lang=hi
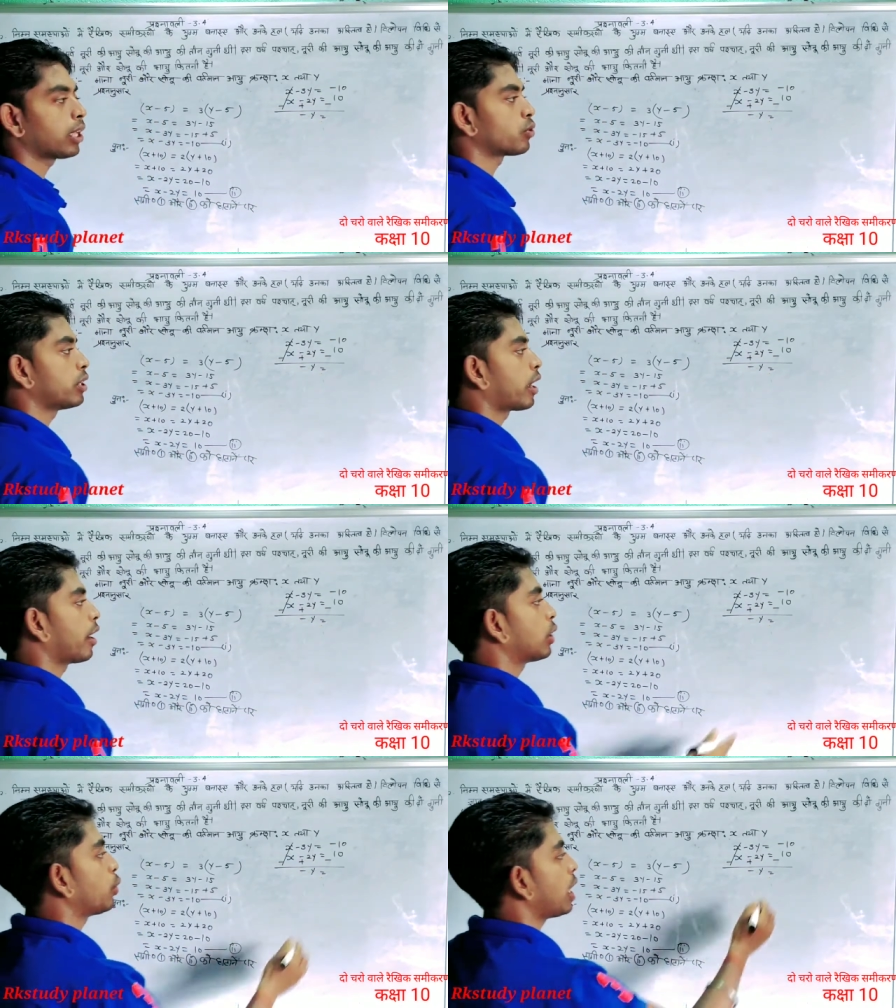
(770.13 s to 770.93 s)
प्लस हो
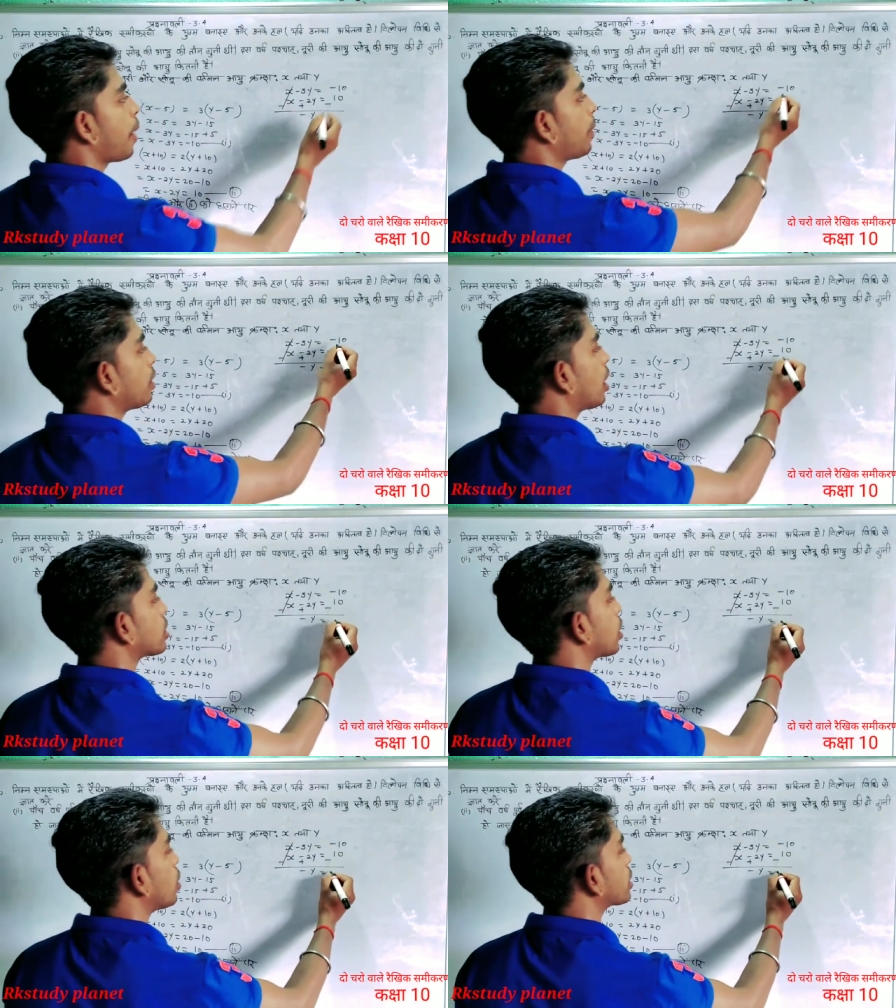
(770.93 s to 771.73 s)
जाएगा तो यहाँ पे
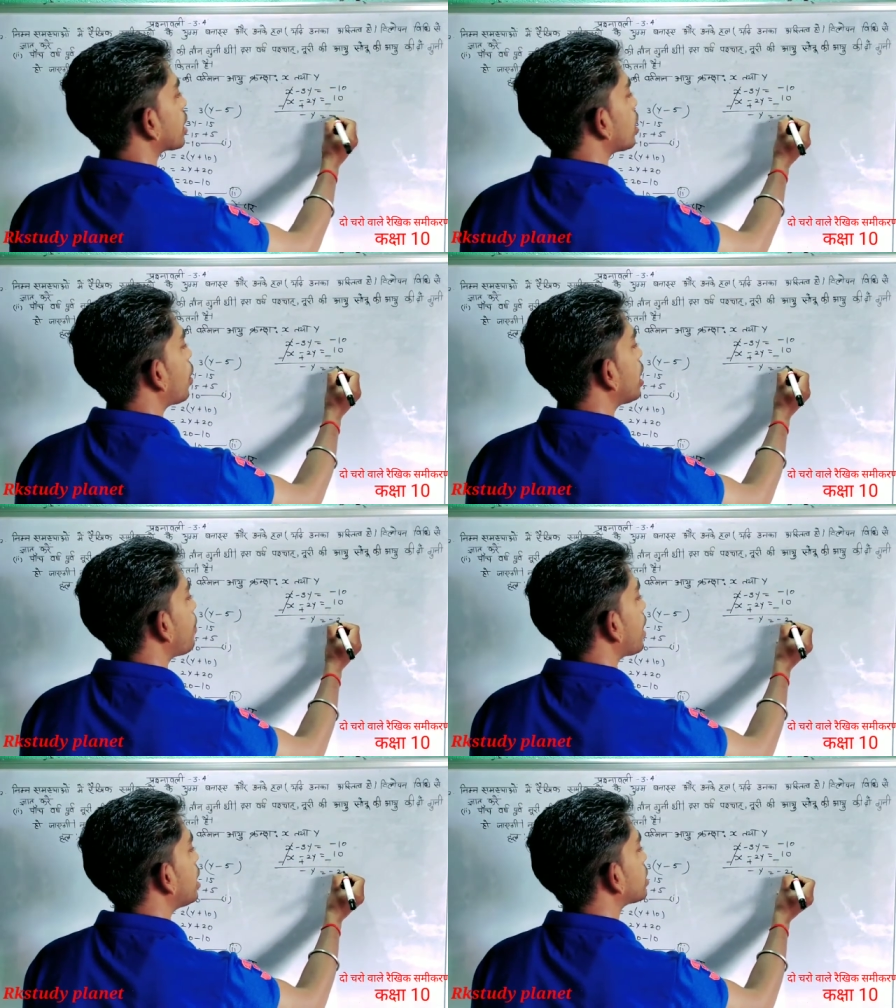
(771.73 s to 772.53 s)
दस और दस कितना हो गया
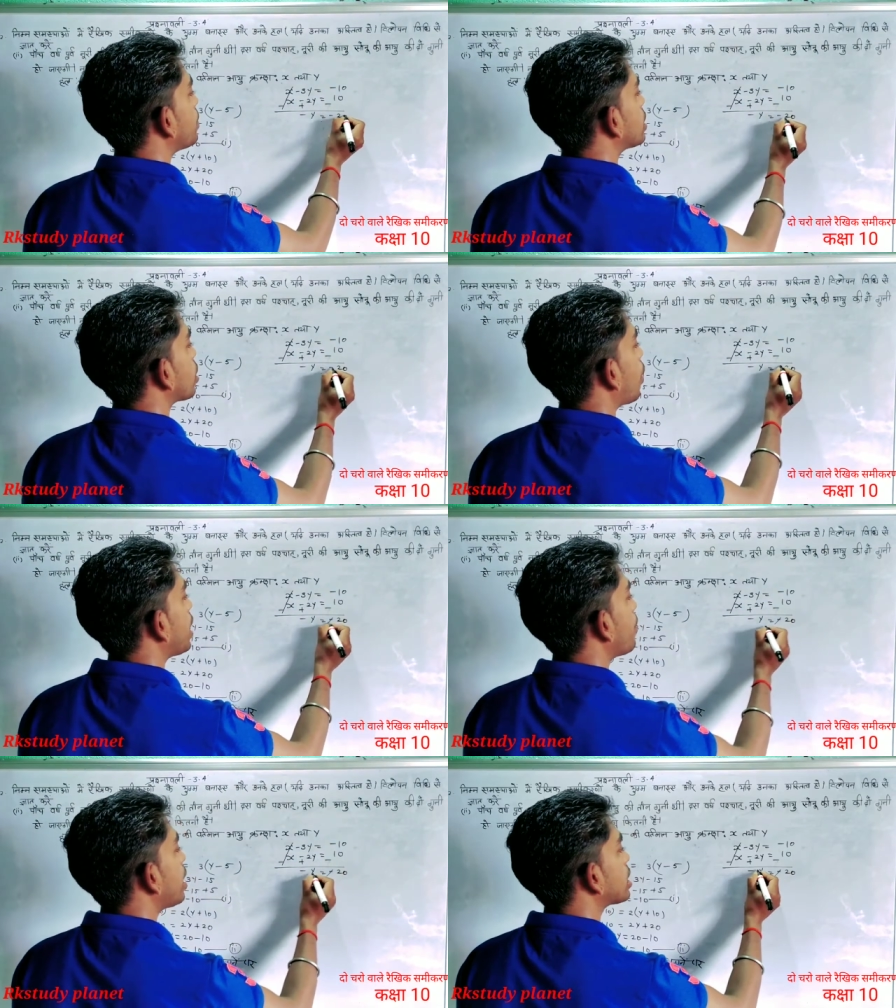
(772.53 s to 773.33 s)
माइनस बीस
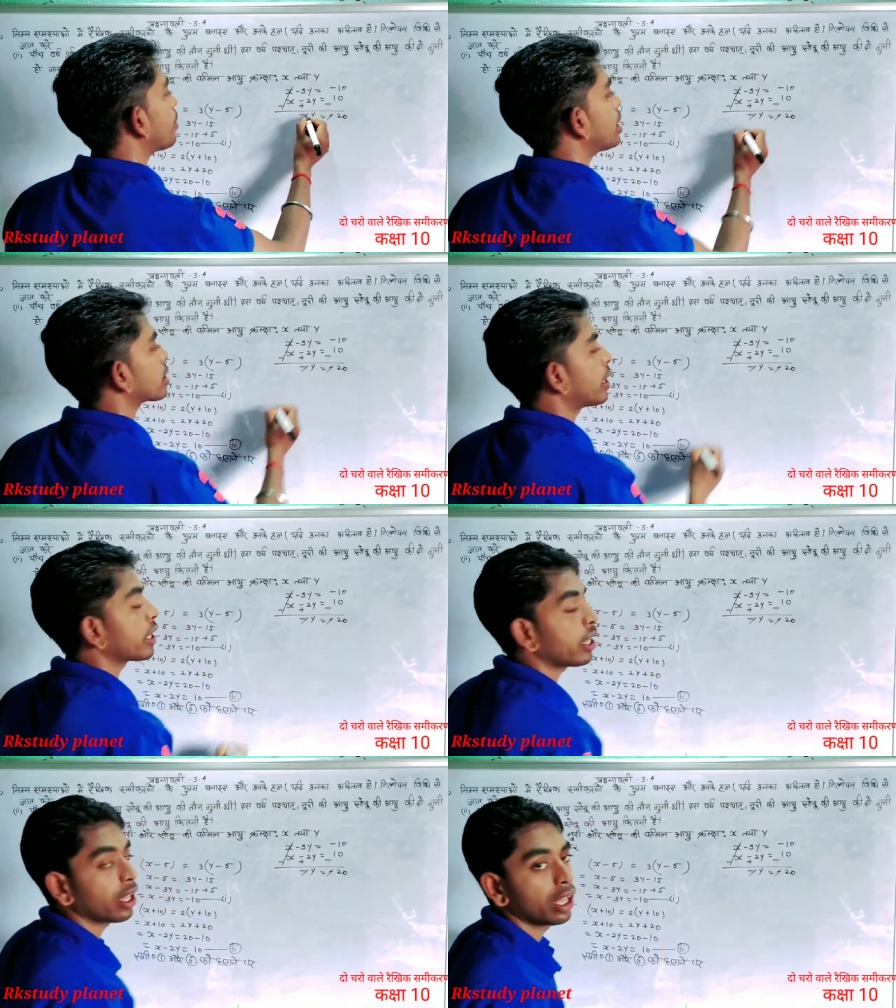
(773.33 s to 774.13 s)
और ये माइनस से माइनस कट
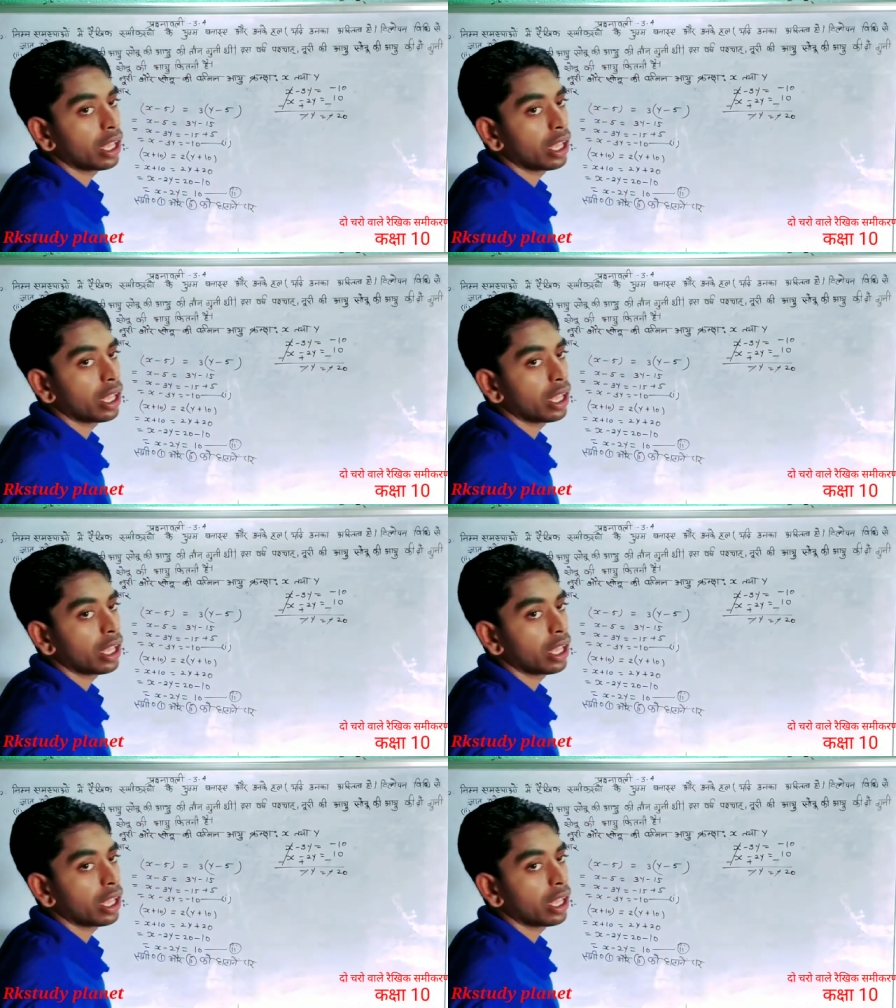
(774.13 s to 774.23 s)
गया